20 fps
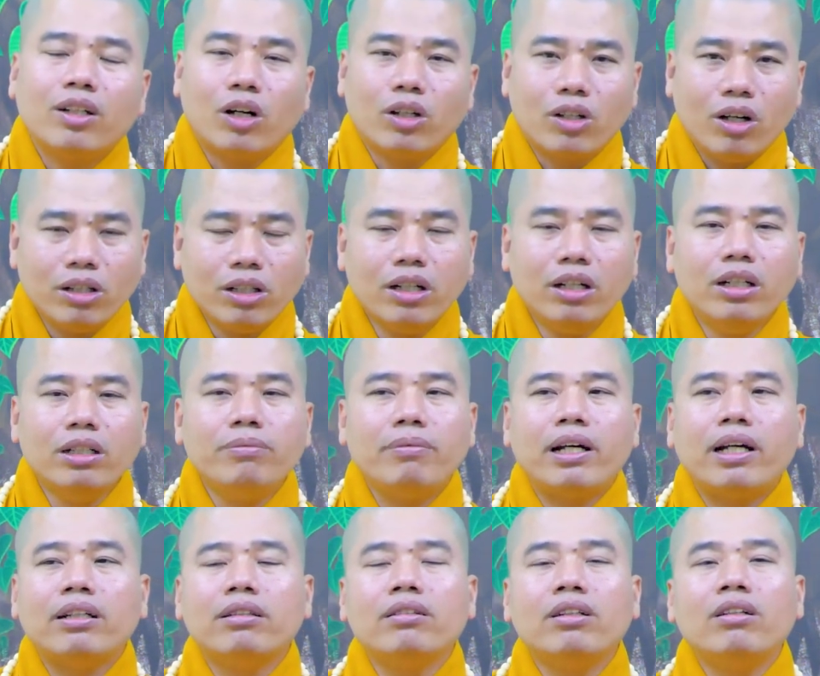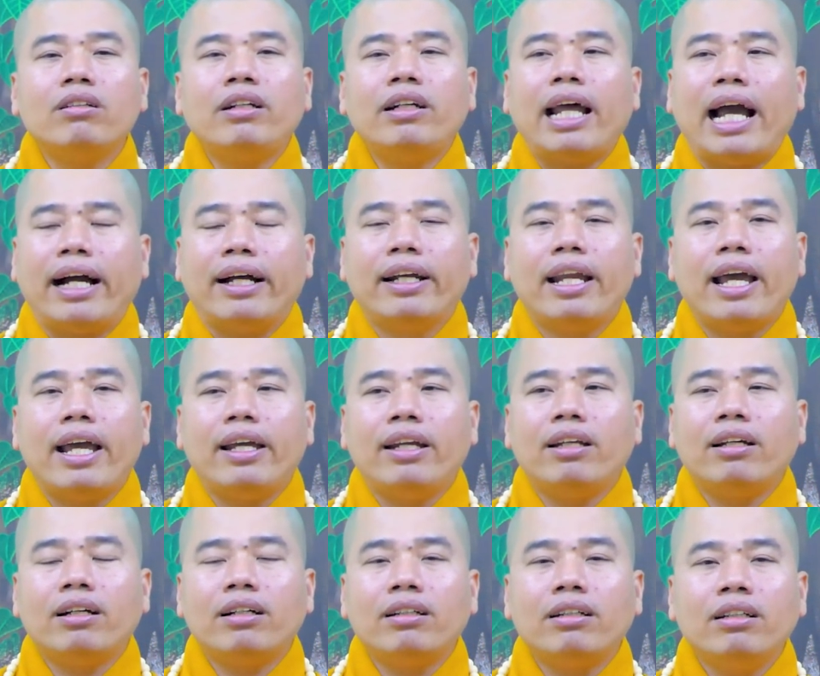còn con người mà nó, nó nặng
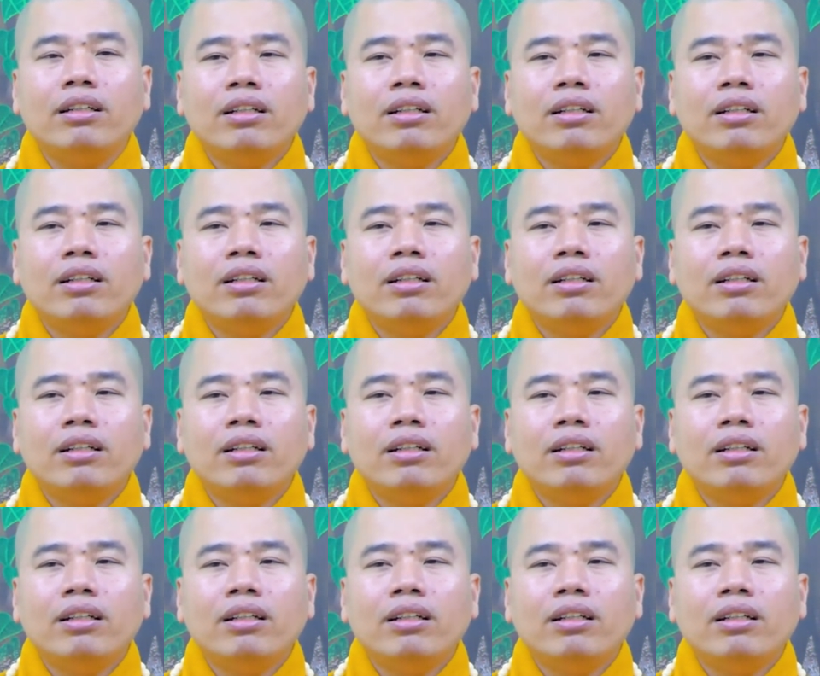nề nó,